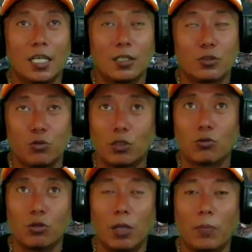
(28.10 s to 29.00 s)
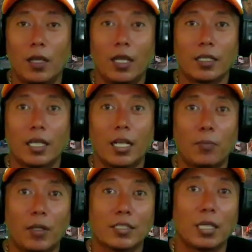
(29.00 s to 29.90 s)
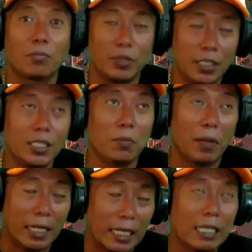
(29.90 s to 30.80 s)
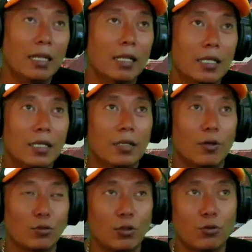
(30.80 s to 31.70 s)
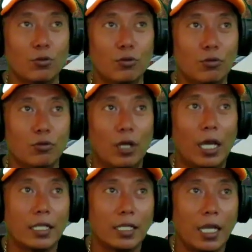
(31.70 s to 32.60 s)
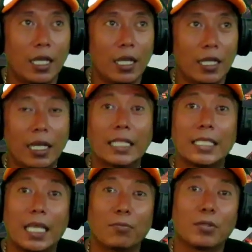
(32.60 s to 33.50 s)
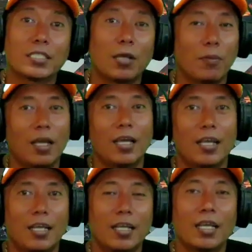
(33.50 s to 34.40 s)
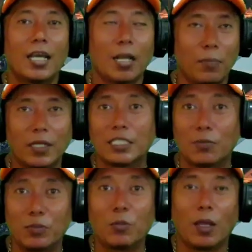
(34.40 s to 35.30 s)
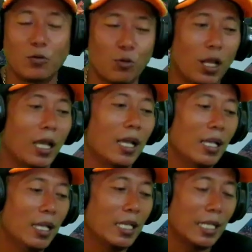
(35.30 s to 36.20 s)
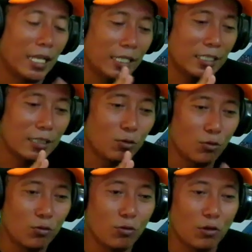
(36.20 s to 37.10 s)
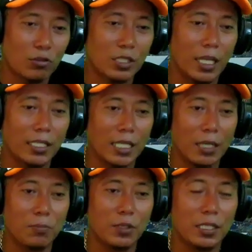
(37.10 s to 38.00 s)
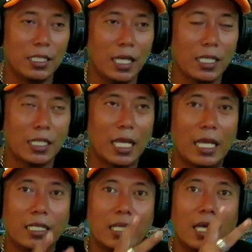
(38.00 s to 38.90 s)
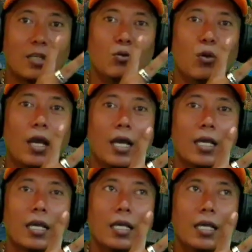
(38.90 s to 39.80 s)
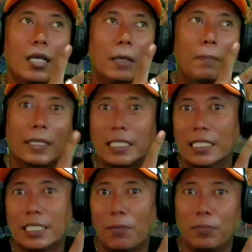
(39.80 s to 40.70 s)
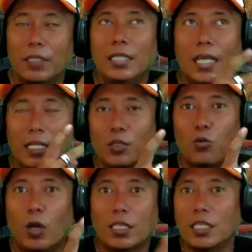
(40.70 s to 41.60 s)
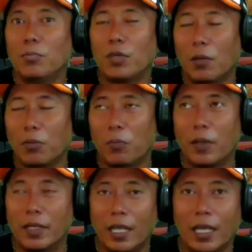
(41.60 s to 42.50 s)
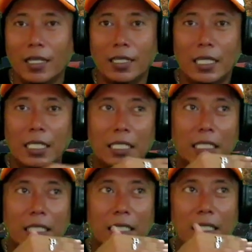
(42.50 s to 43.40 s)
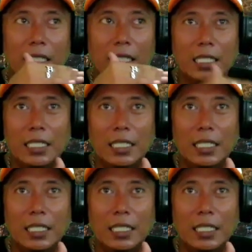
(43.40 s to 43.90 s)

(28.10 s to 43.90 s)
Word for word: suatu lapangan karapan sapi kemarin Waktu itu ada latihan bersama Harapan Sapi Madura. Nah, di situ saya melihat ada dua pasang sapi dari dua tim yang berbeda. Ini